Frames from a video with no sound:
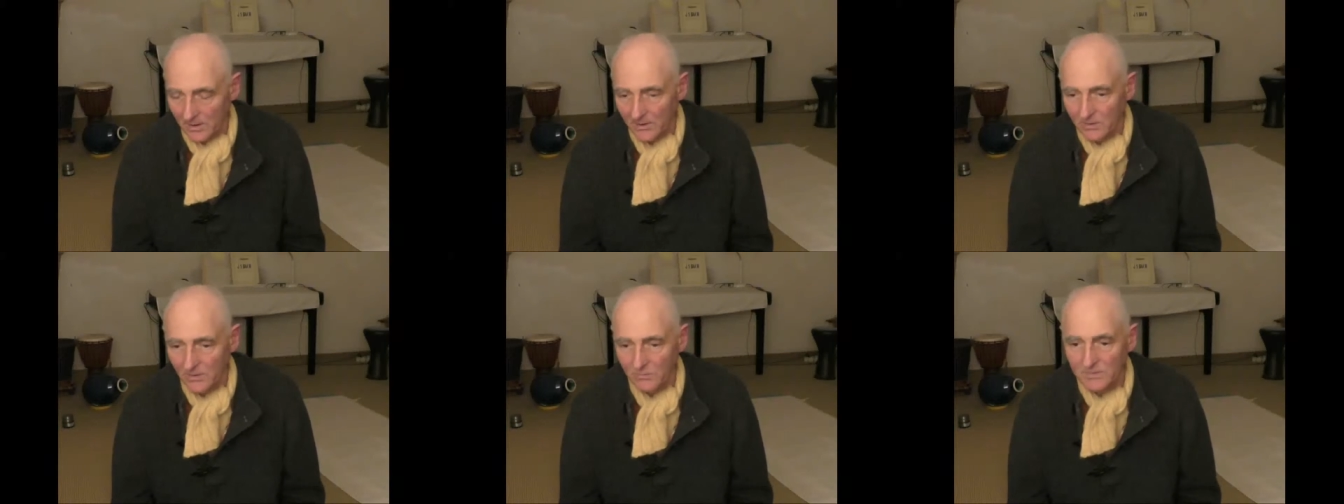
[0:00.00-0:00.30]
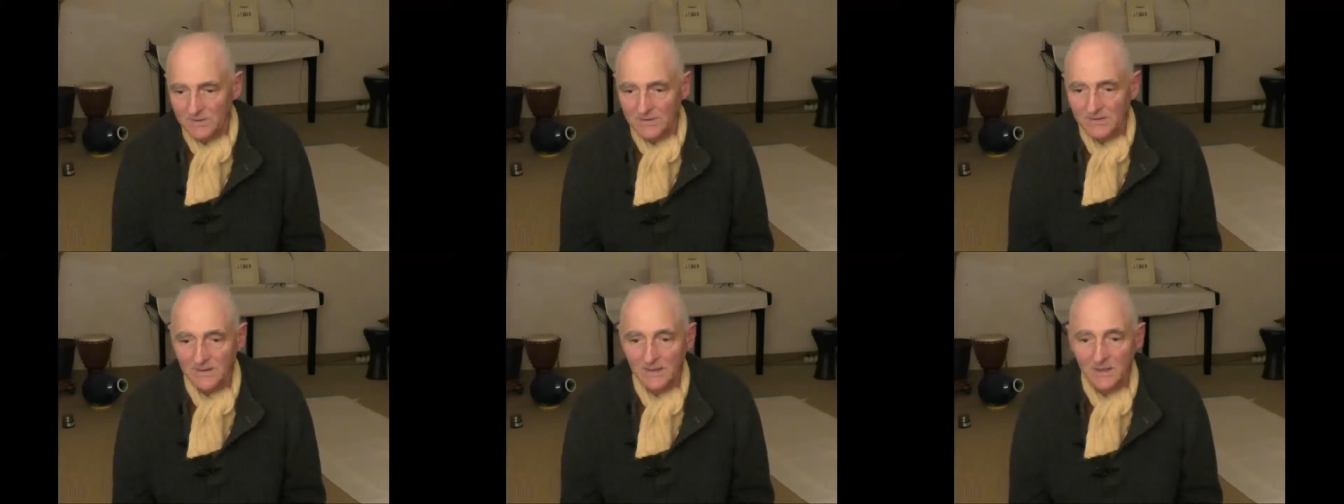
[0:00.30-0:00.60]

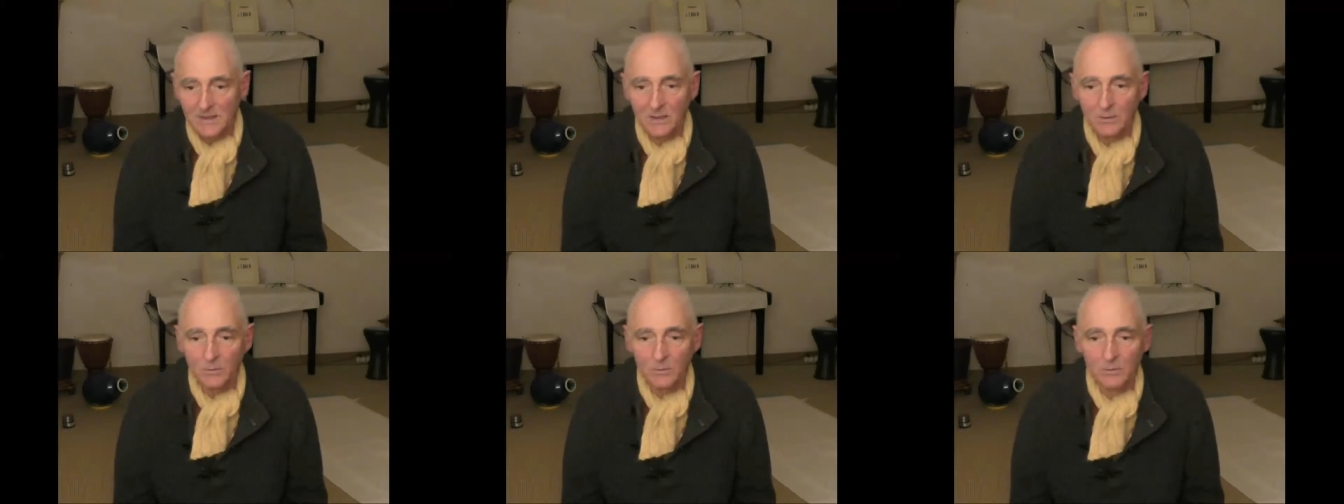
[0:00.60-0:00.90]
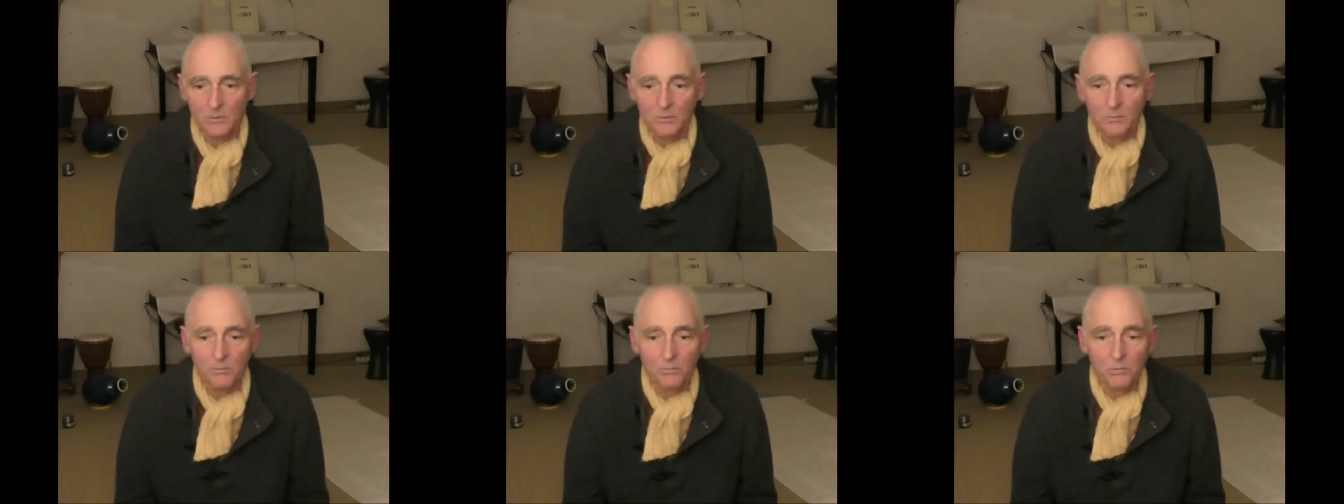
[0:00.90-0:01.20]
comme si
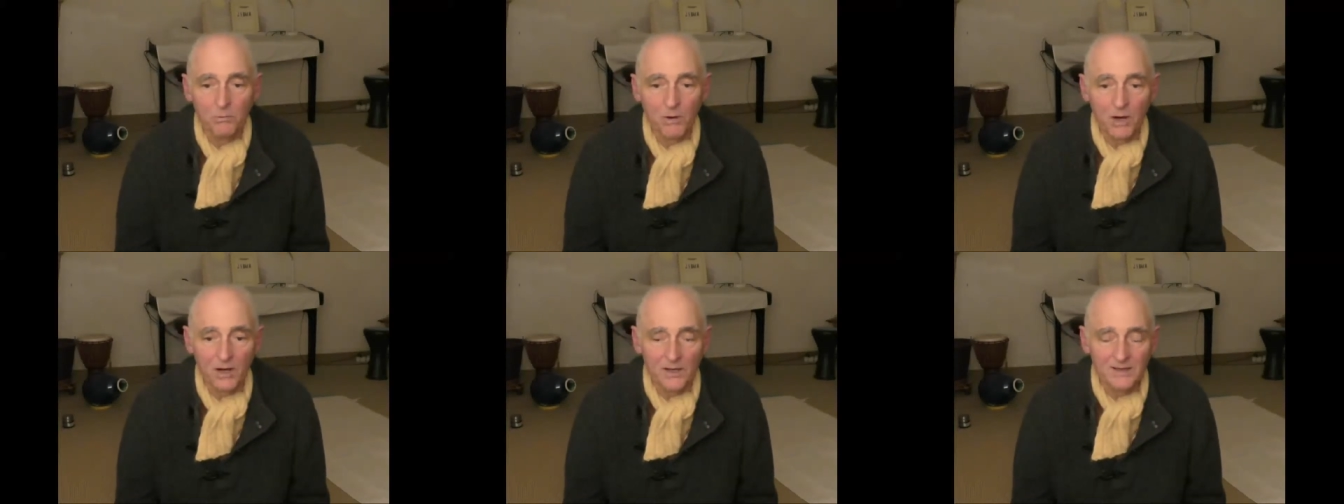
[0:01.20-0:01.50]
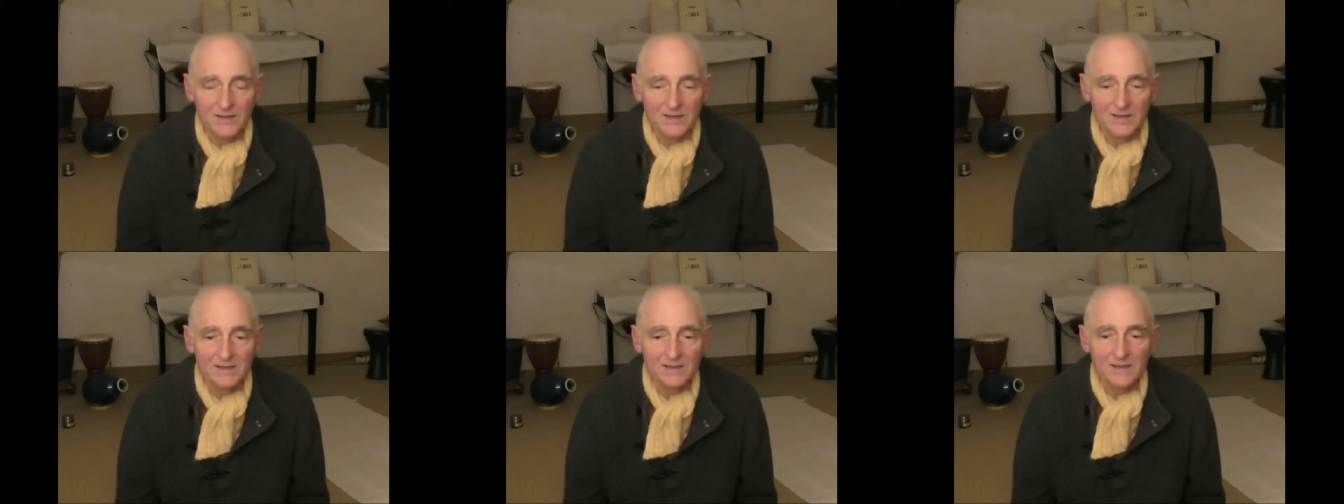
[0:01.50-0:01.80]
le poids
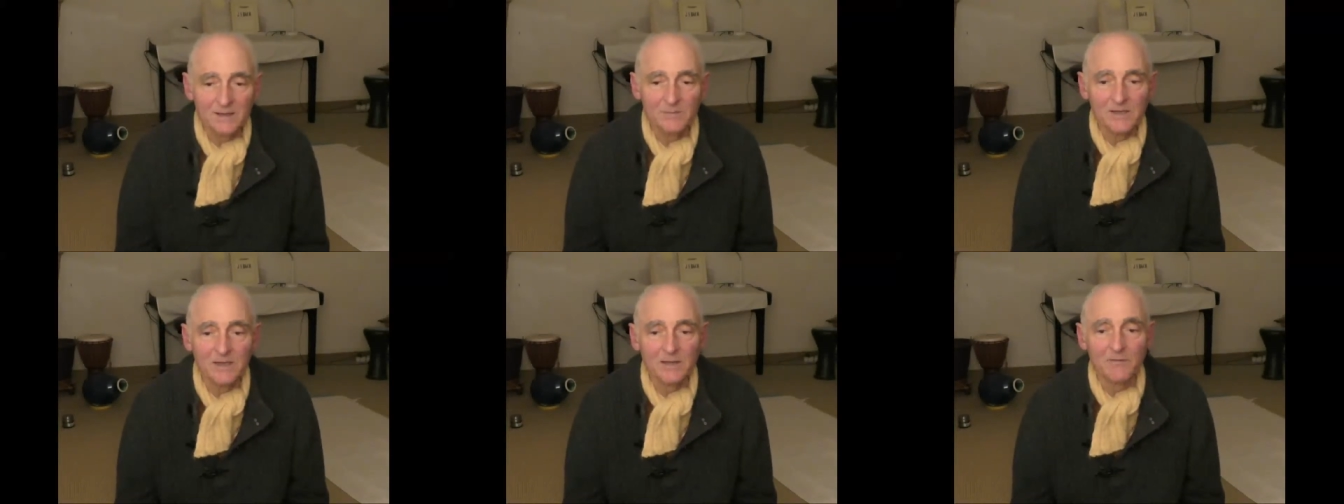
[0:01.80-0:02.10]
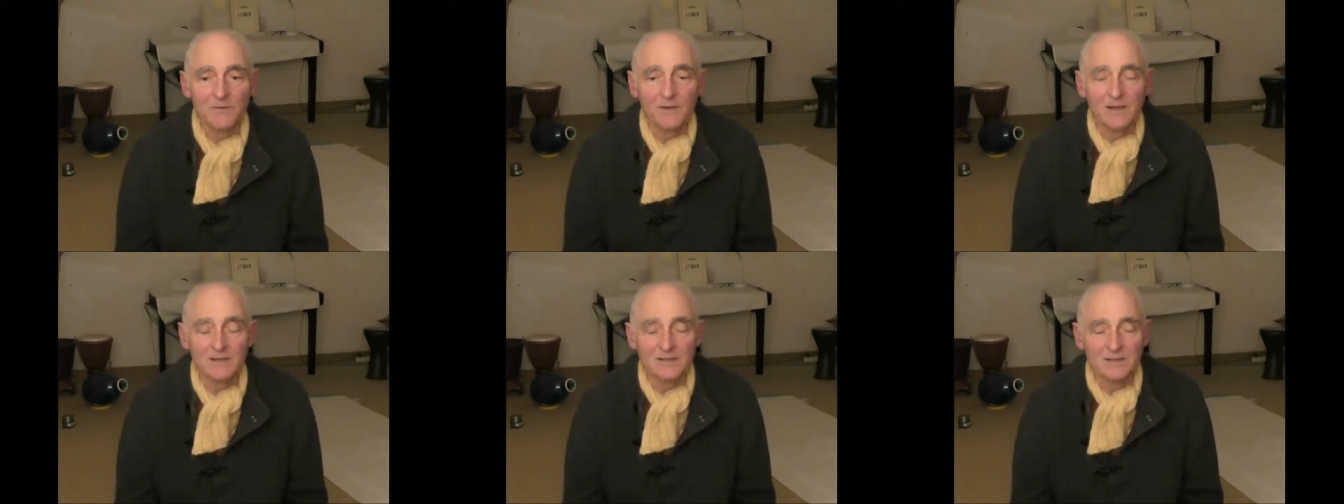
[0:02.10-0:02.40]
des
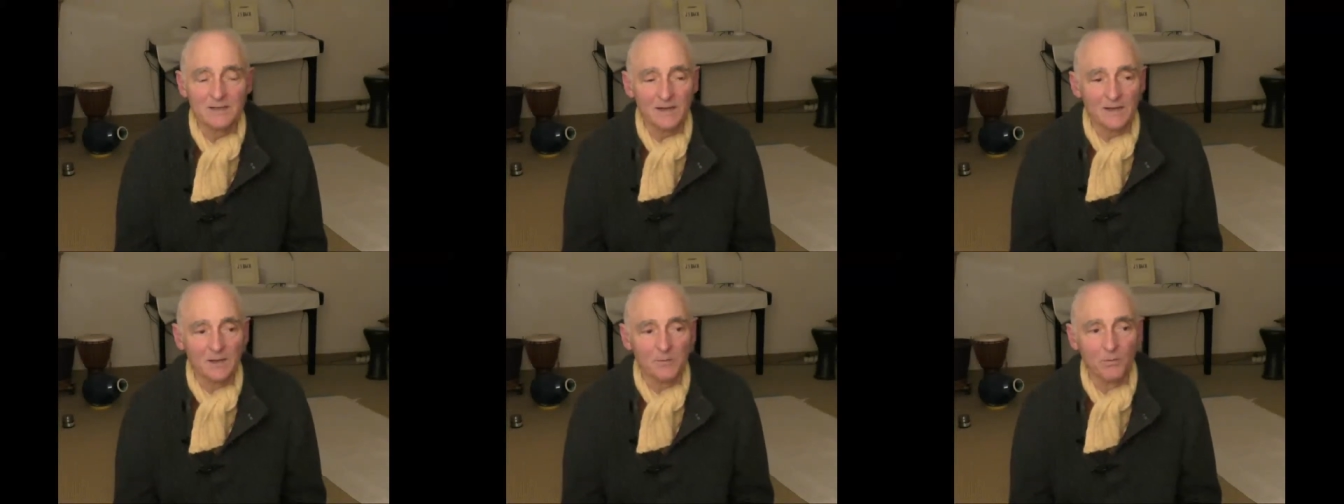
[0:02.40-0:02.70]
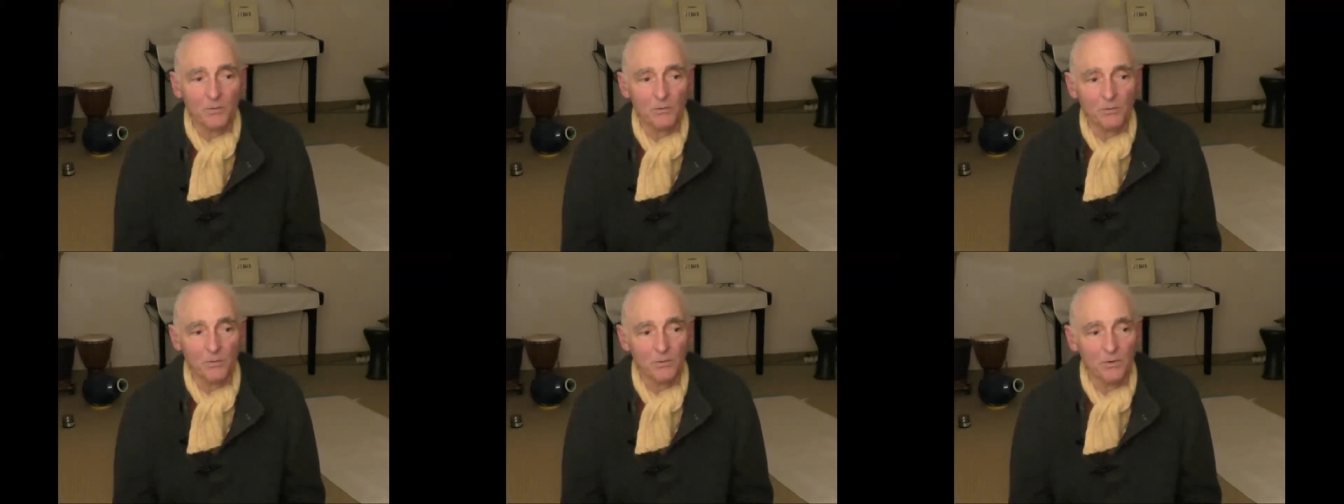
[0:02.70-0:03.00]
hémisphères
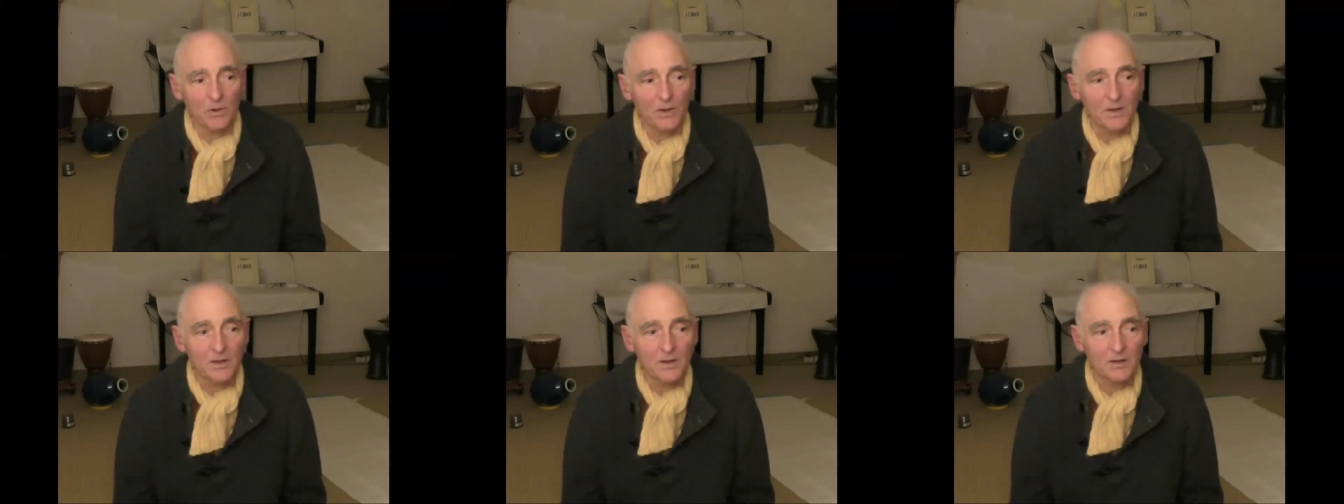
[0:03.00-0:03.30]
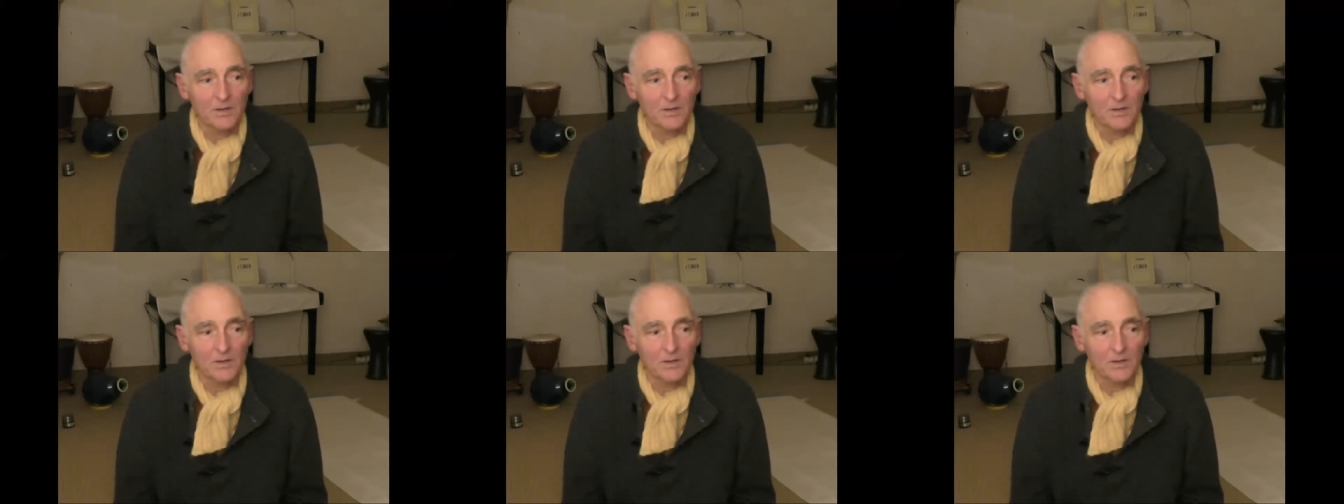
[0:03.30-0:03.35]
cérébraux